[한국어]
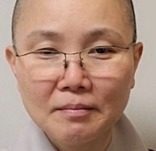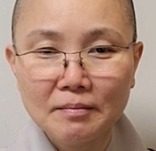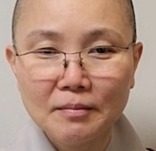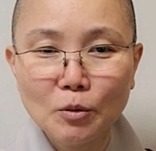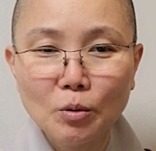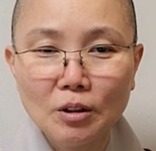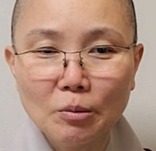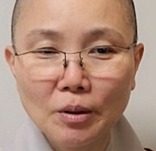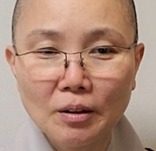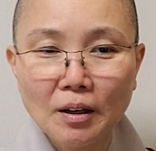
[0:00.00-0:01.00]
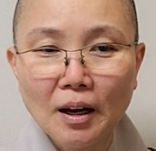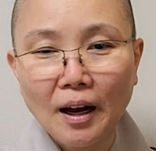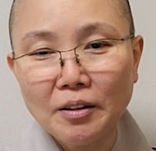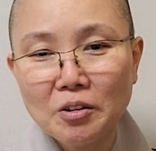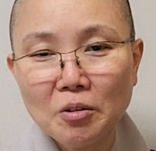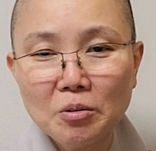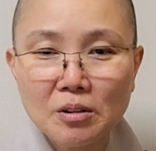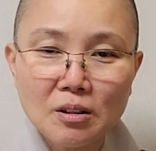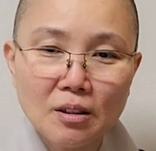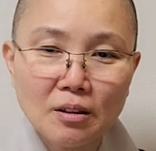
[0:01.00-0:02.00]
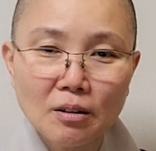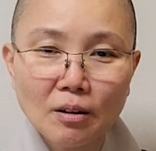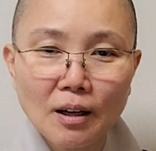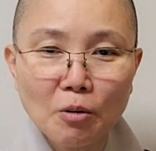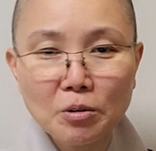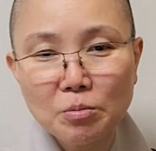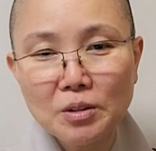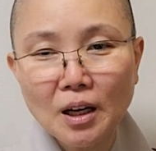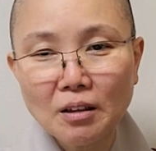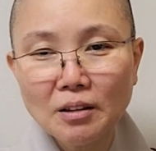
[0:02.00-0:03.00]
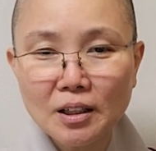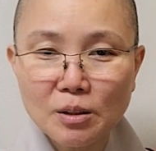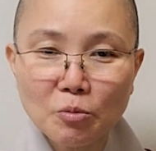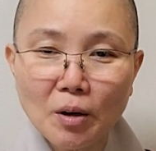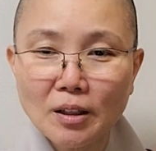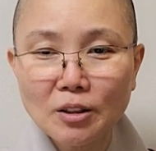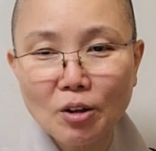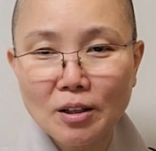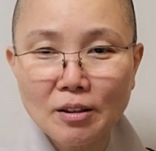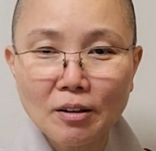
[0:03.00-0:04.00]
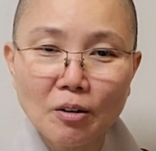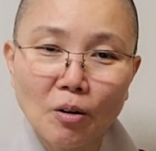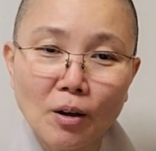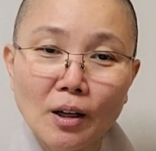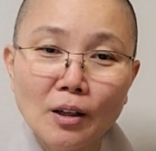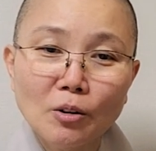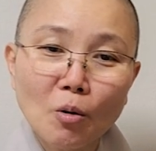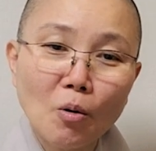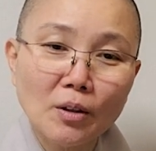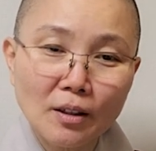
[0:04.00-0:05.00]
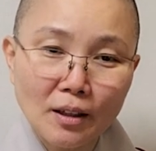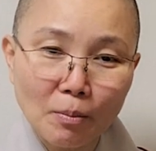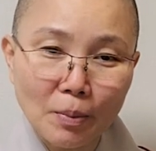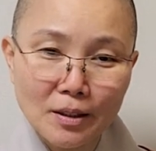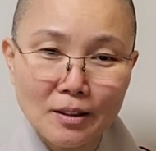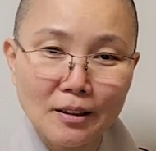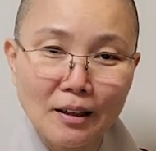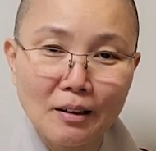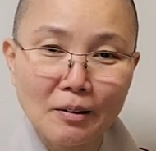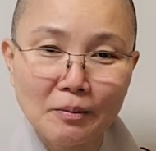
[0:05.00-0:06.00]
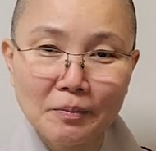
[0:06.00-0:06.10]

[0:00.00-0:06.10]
음, 또 이러면 아니요 스님 그렇게 하고 싶지 않은데 습관이 돼서요 또 이렇게 빠져나가